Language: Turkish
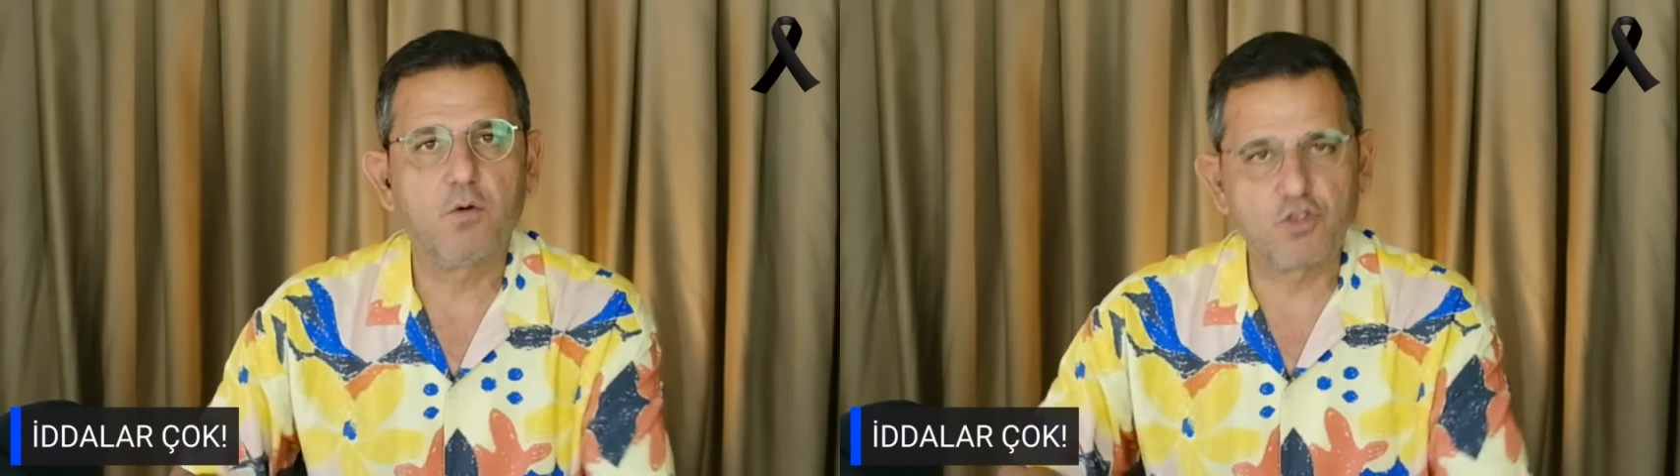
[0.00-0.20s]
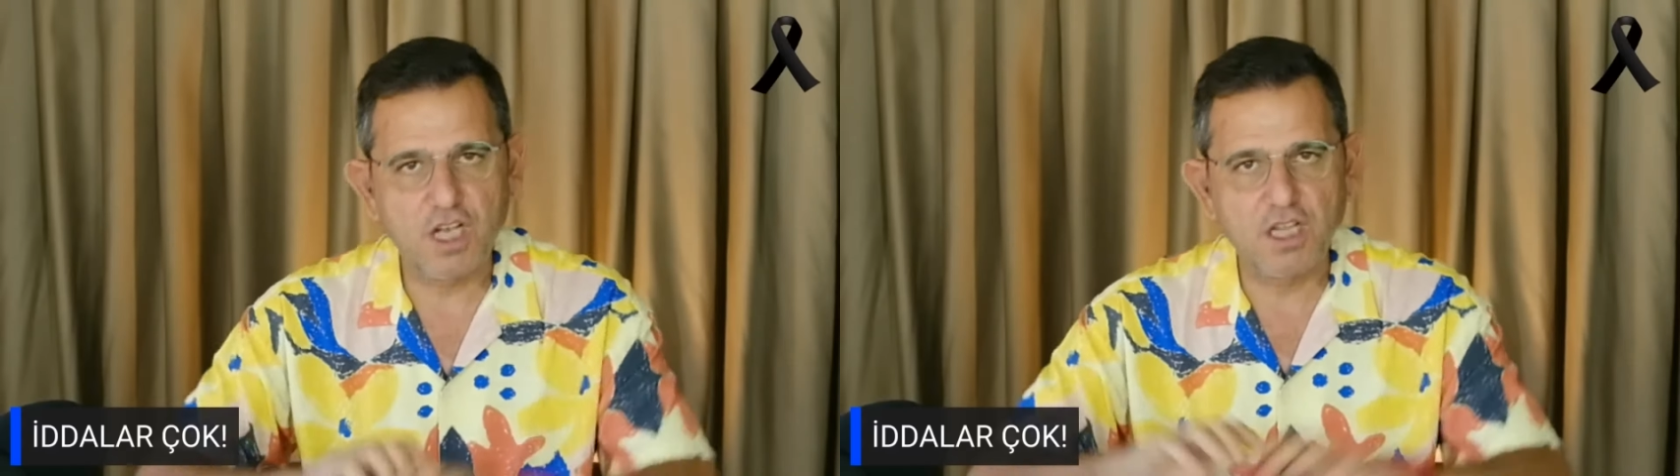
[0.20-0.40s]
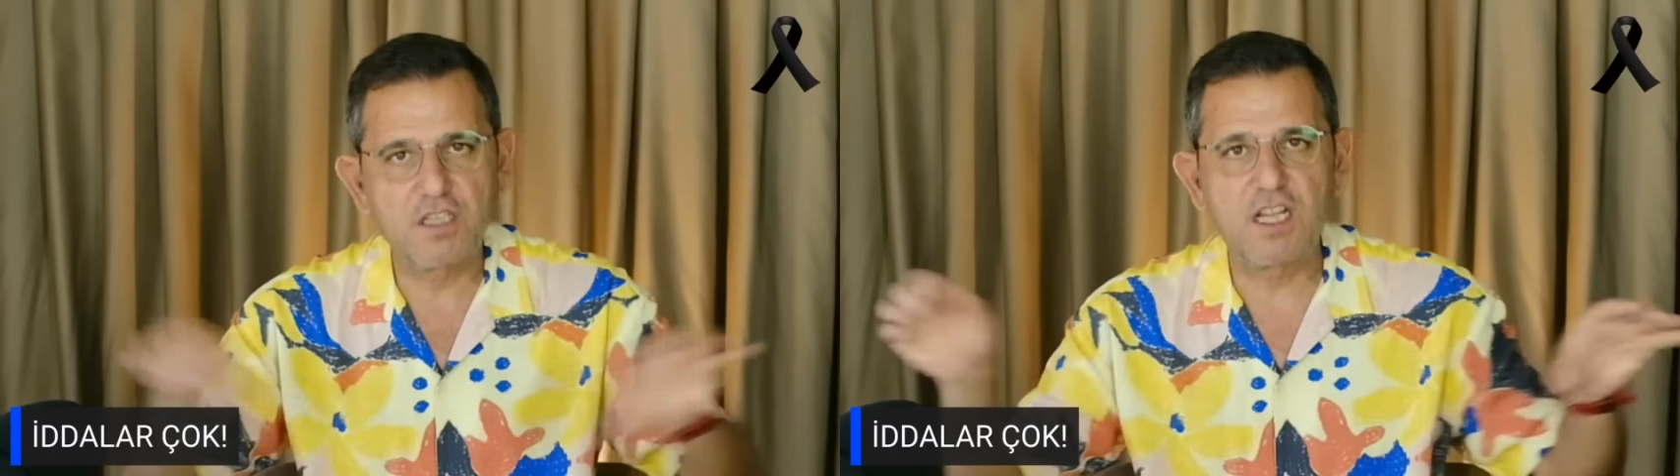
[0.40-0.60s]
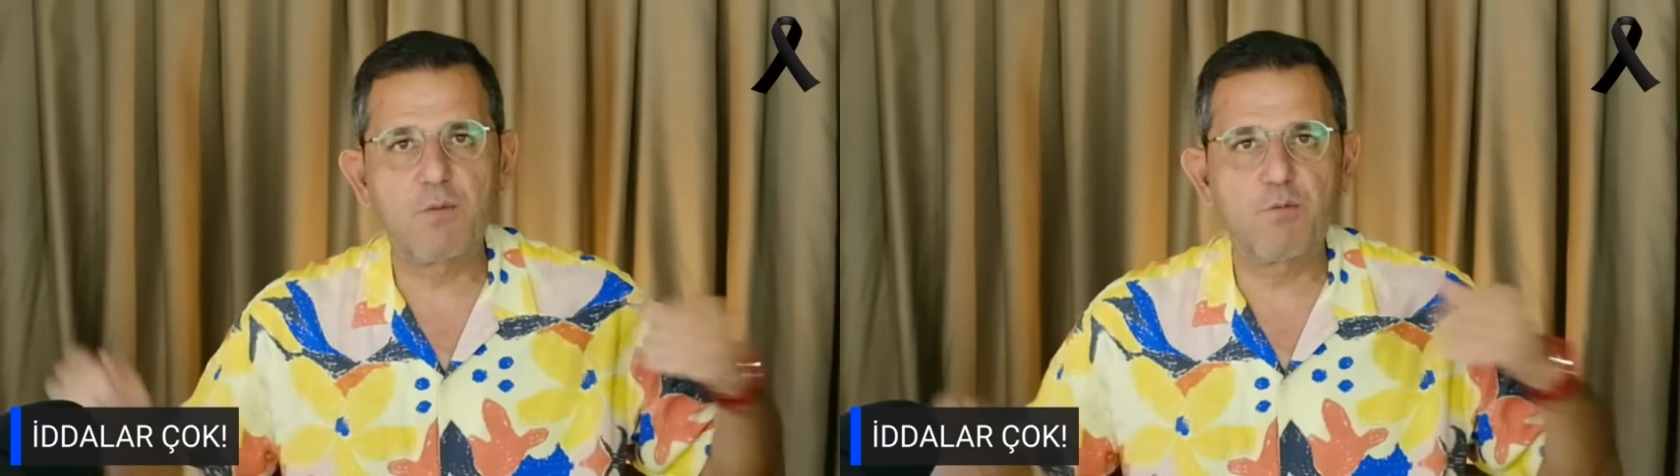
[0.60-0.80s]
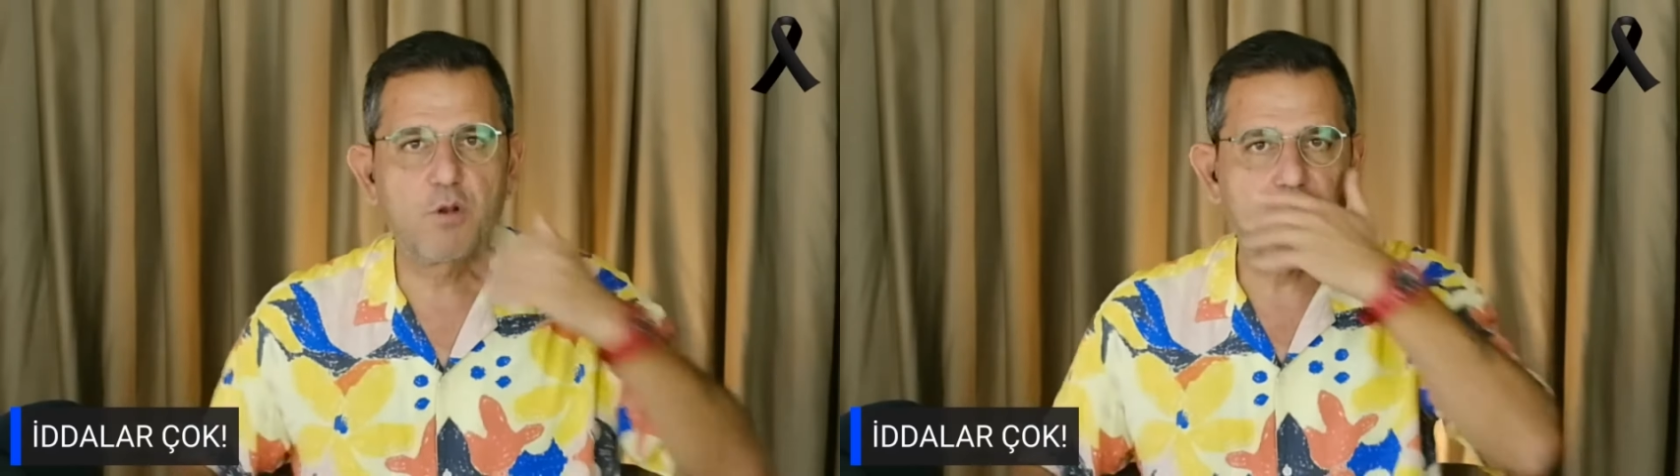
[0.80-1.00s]
O
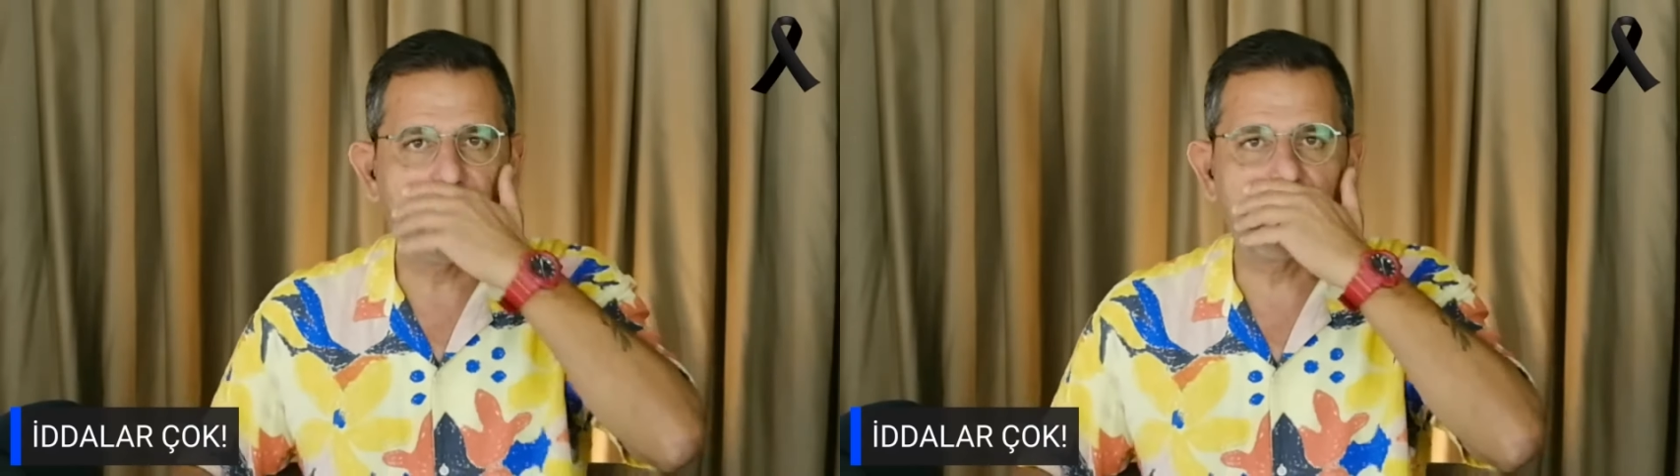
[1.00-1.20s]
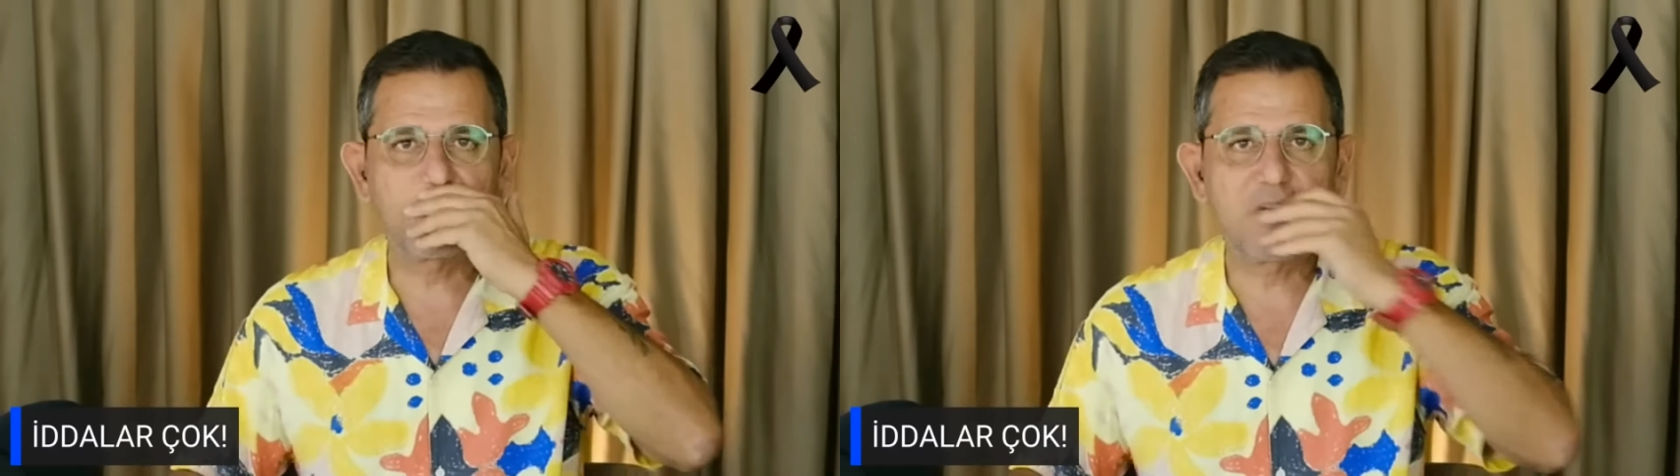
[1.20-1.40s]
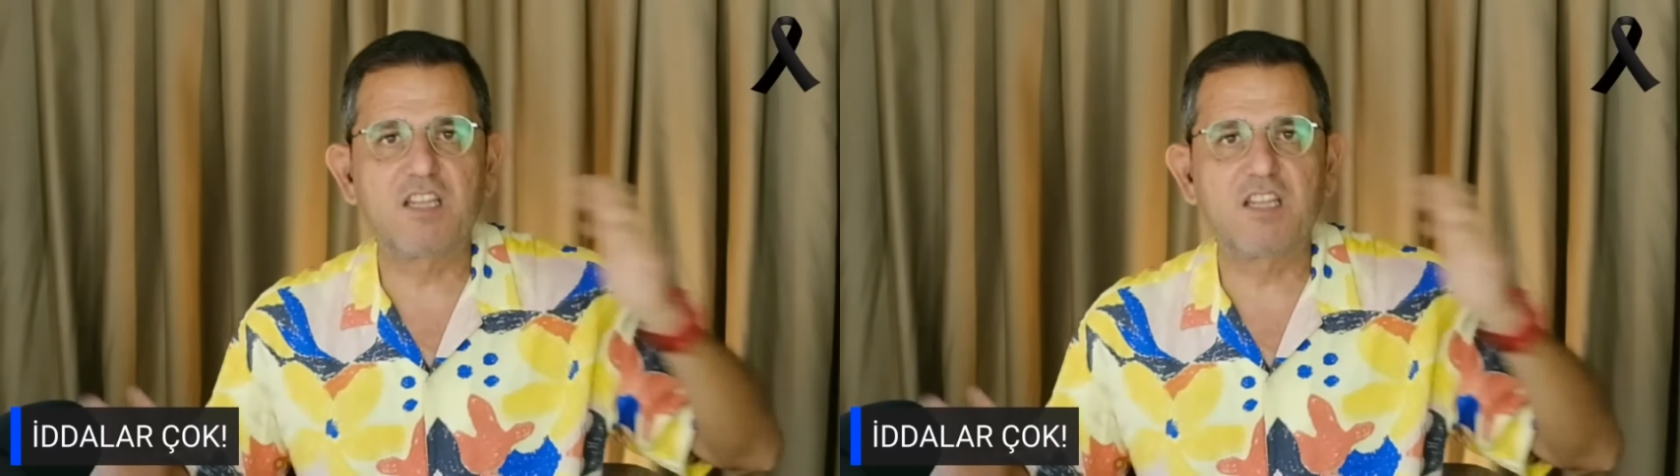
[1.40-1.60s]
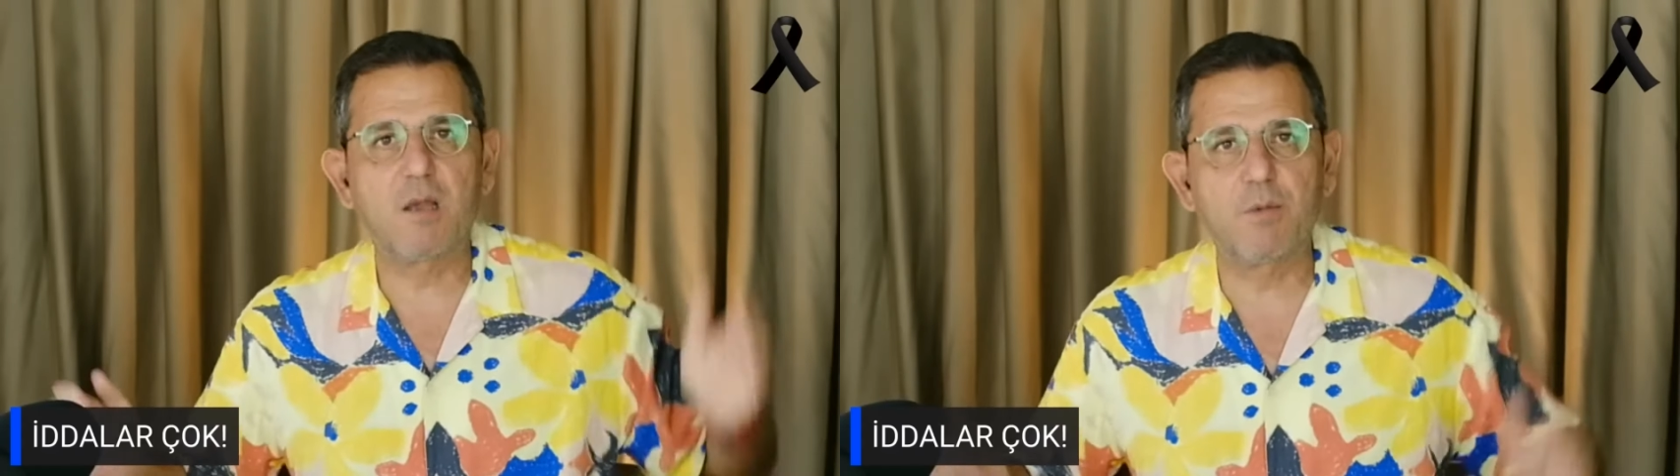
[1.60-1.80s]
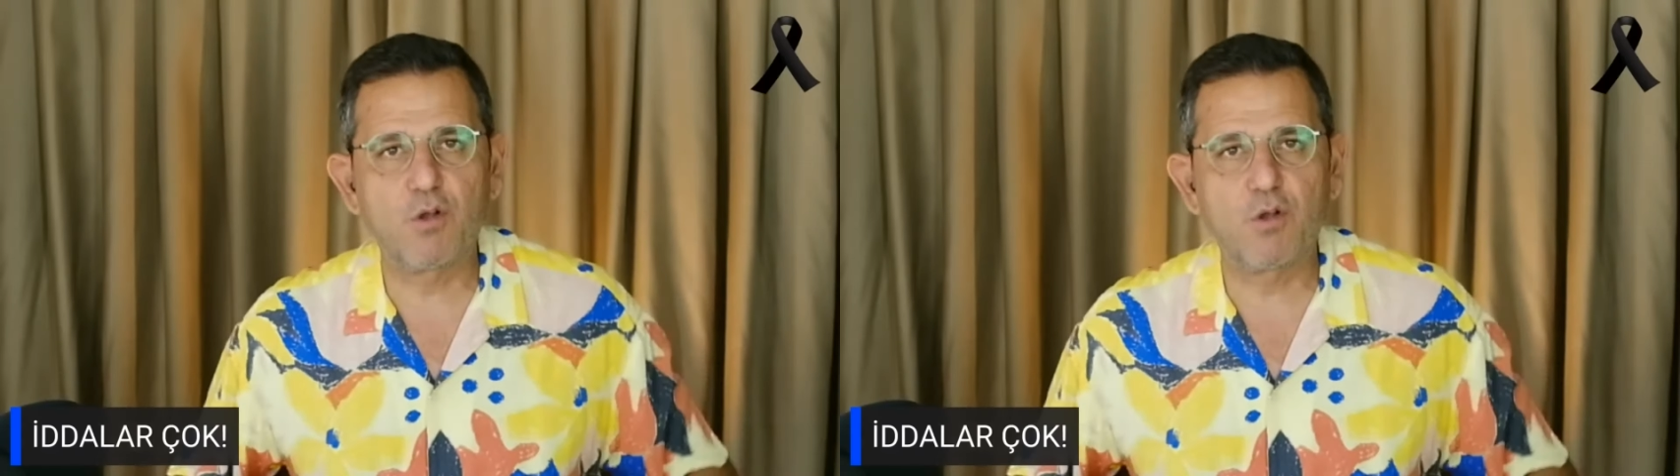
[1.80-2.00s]
çalındılar bölümünü attı. Milletin
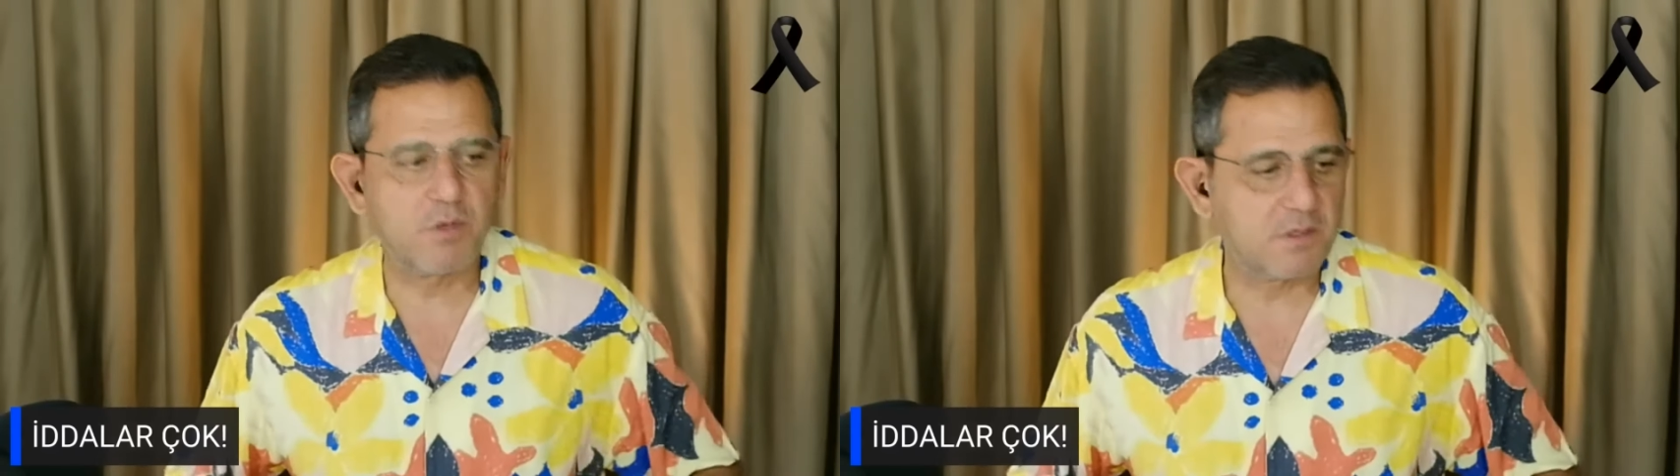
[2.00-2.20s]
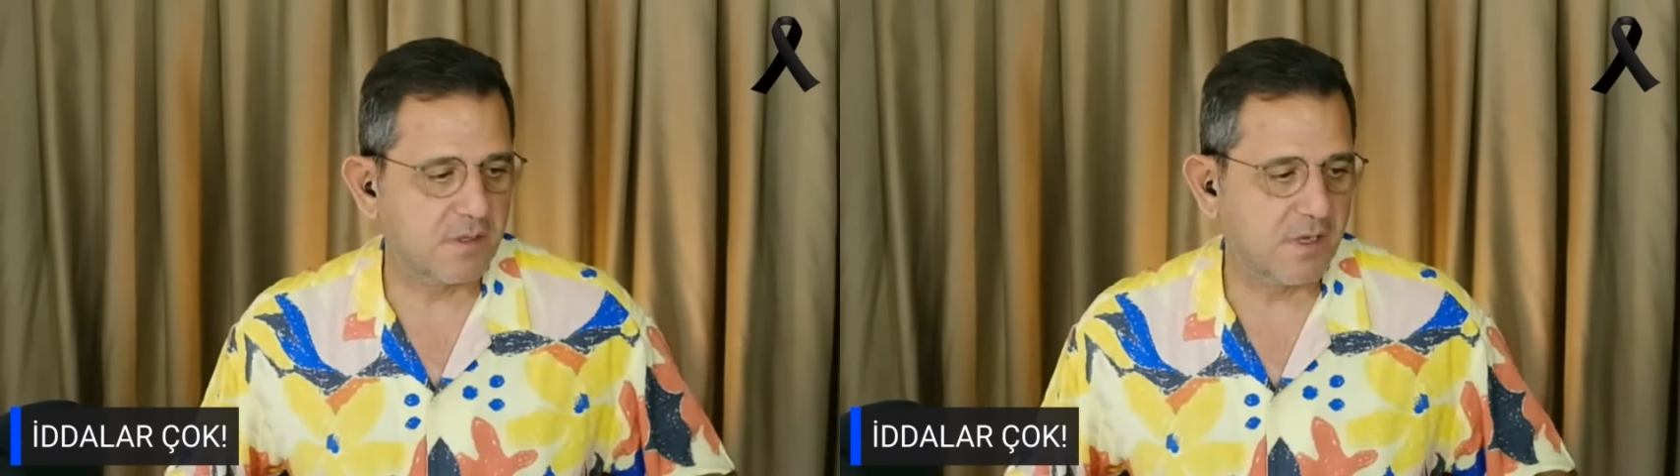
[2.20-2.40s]
haberi olmasın.